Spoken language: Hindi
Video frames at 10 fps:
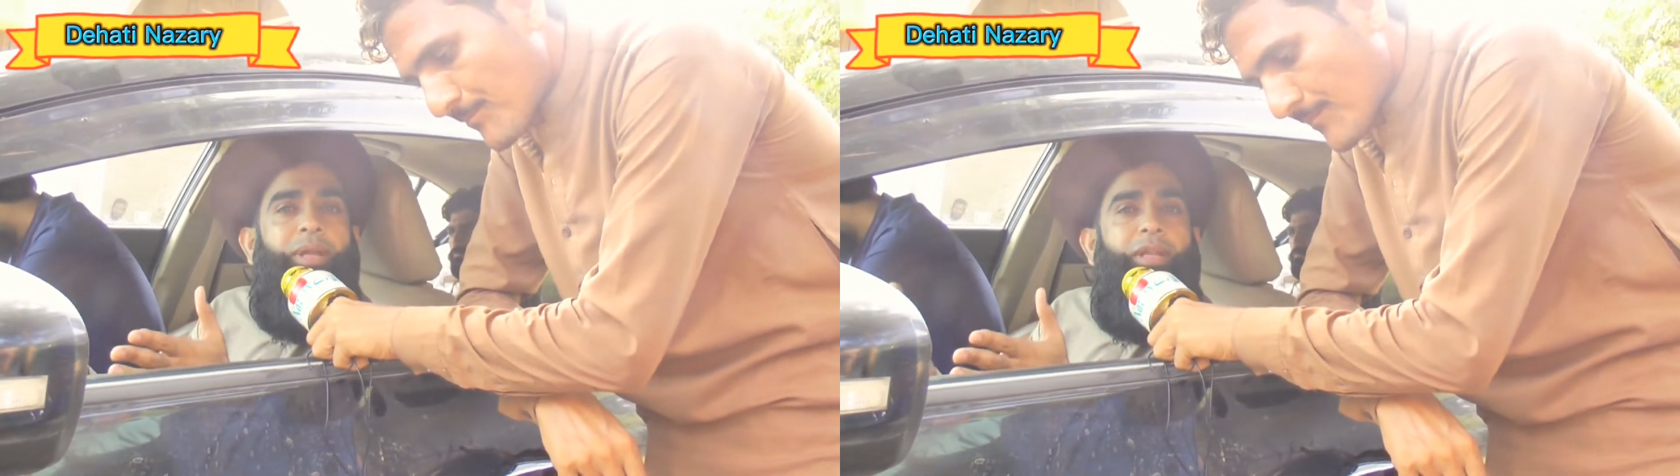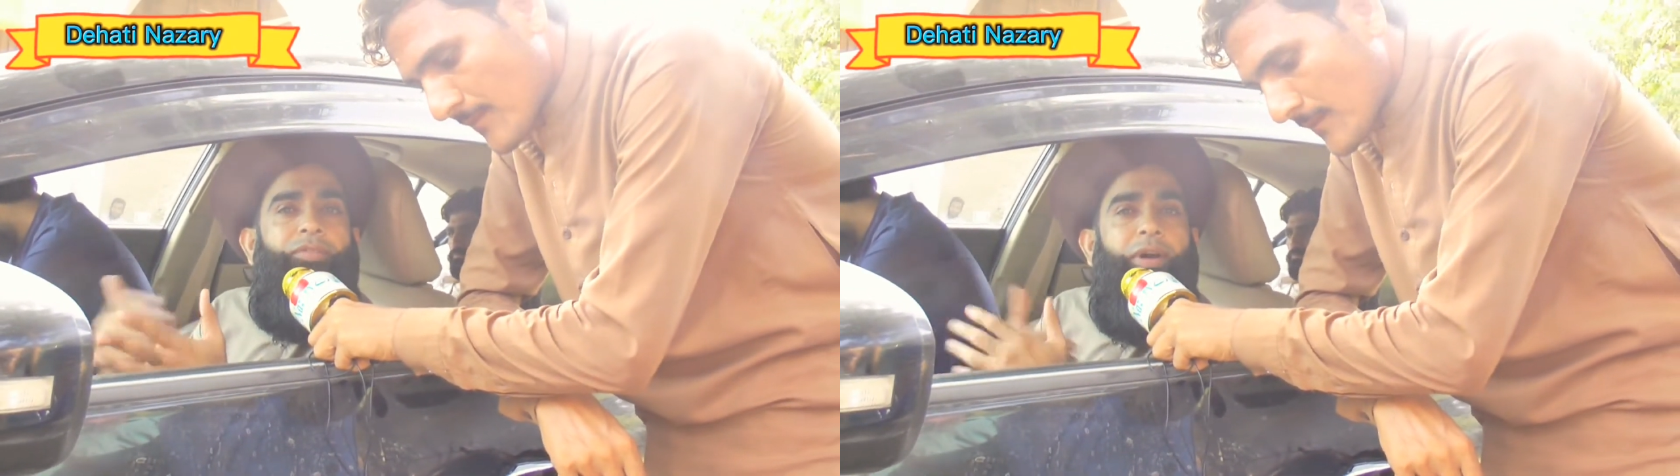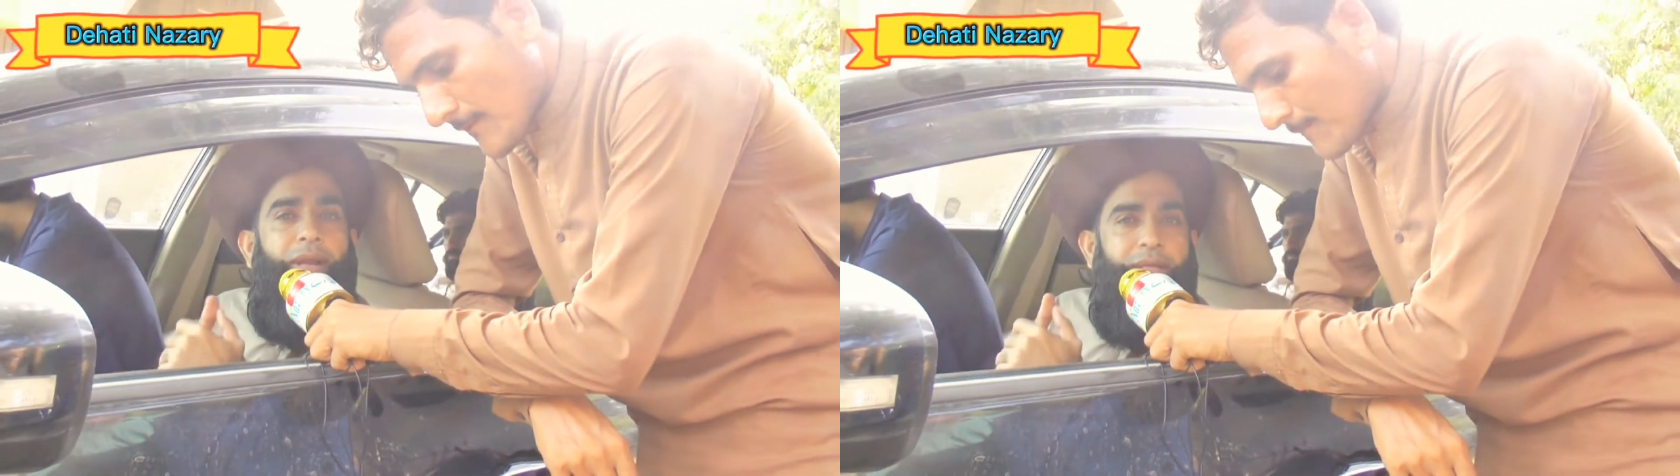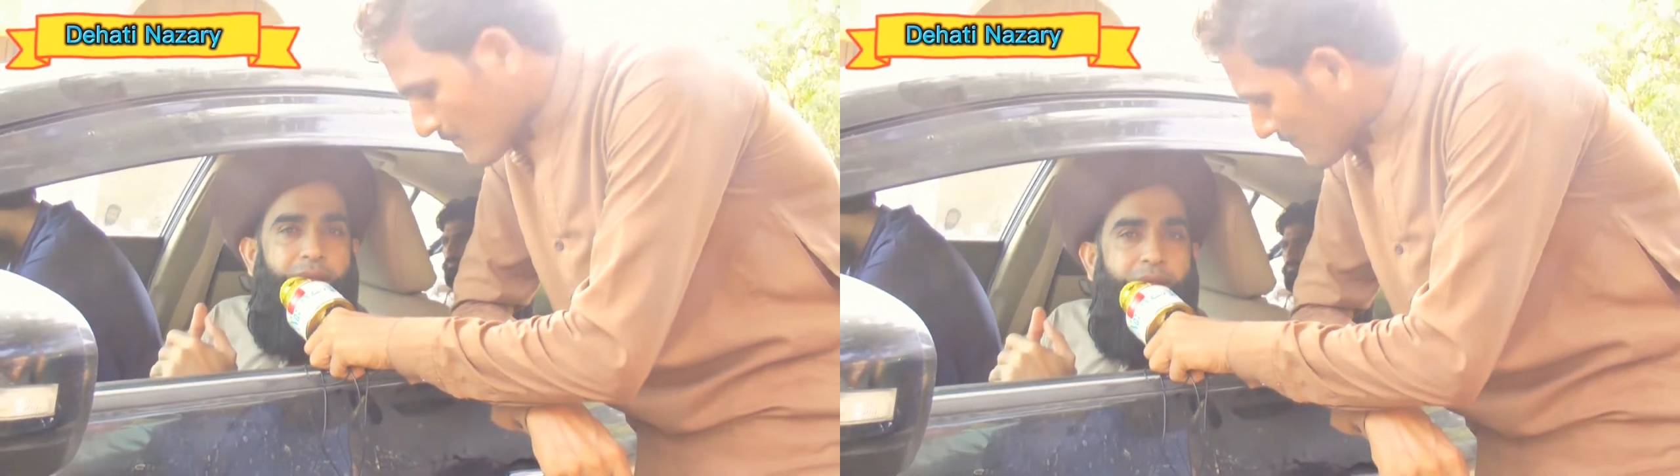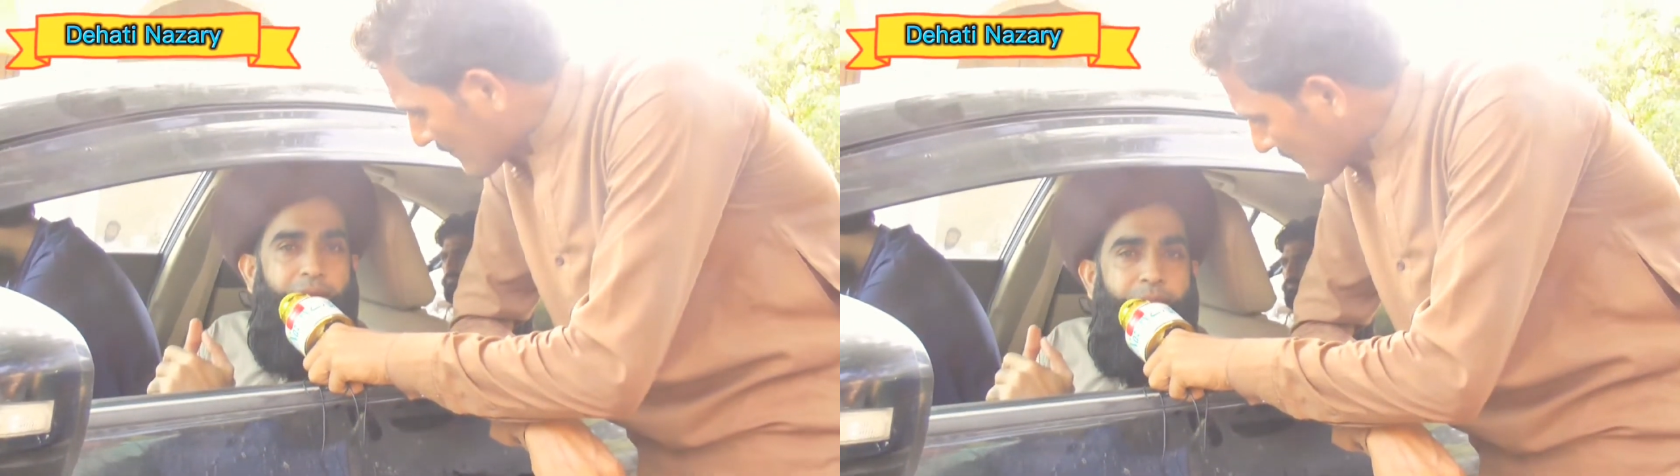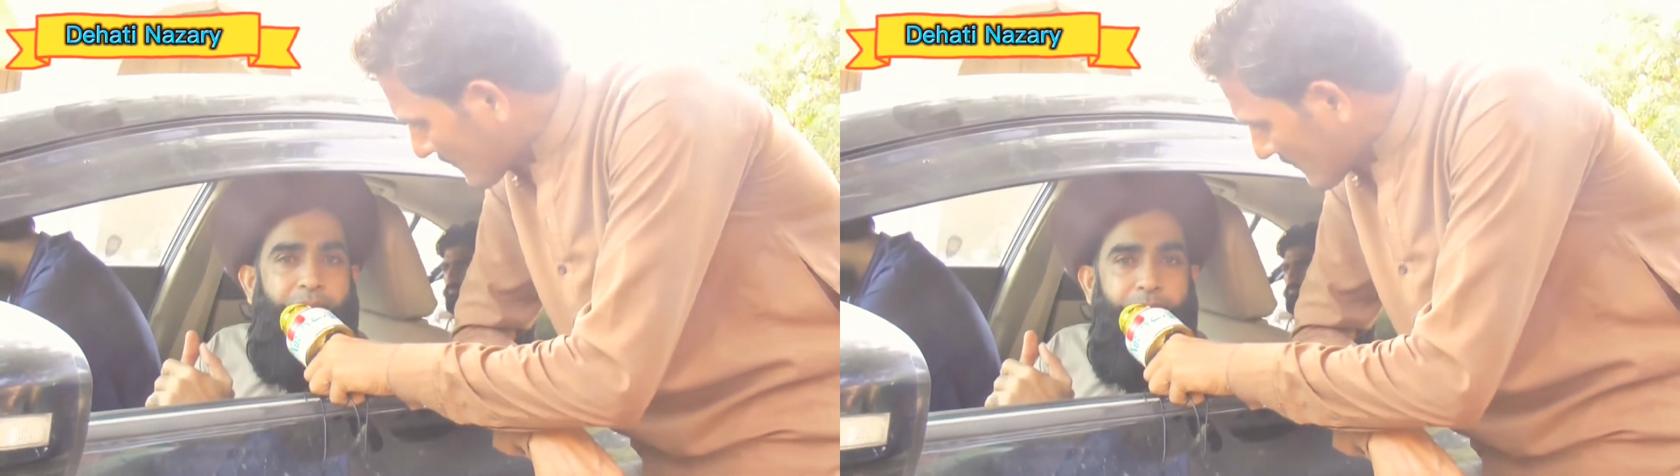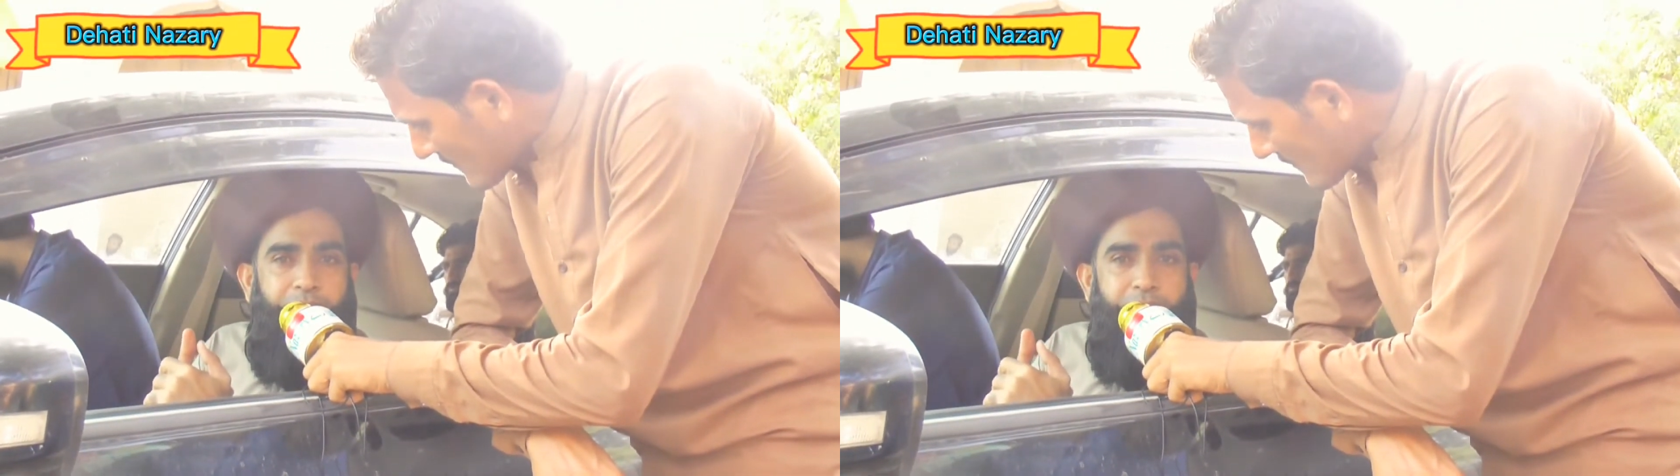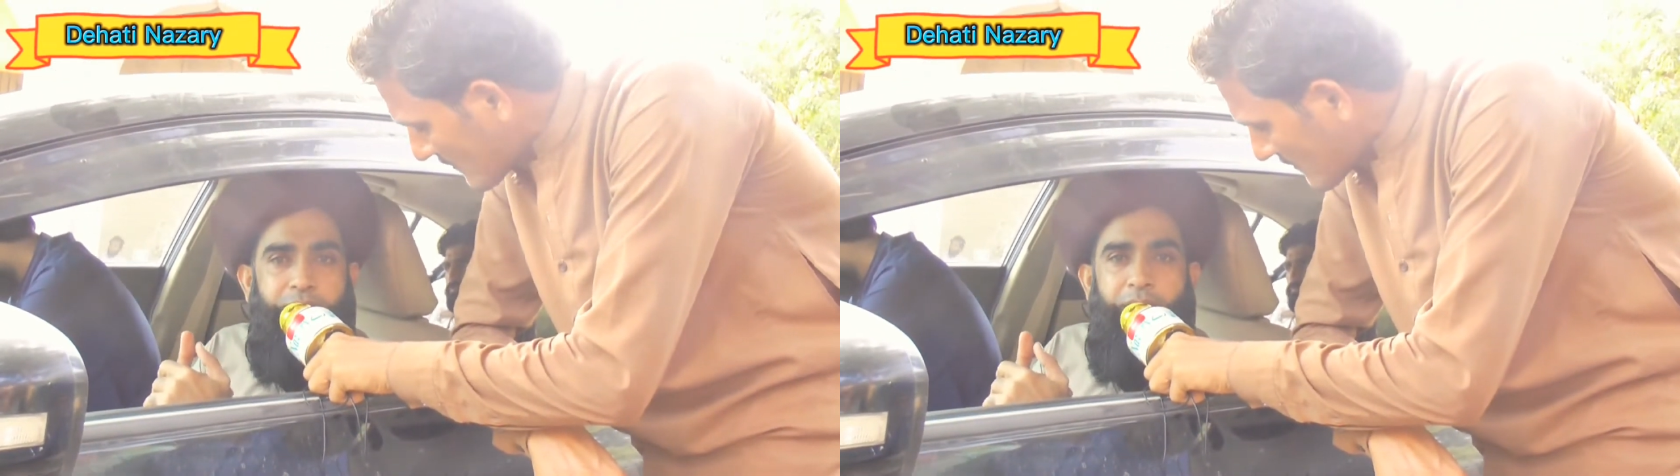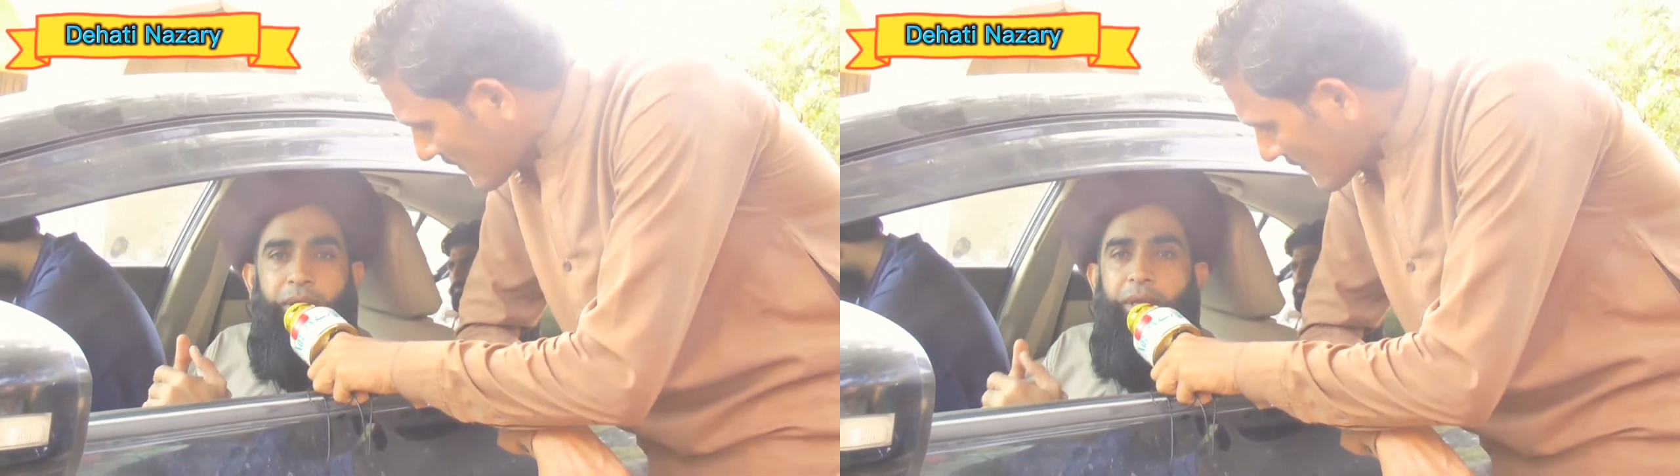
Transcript: बड़ी दफ़ा आना चाहते हैं हमारे पास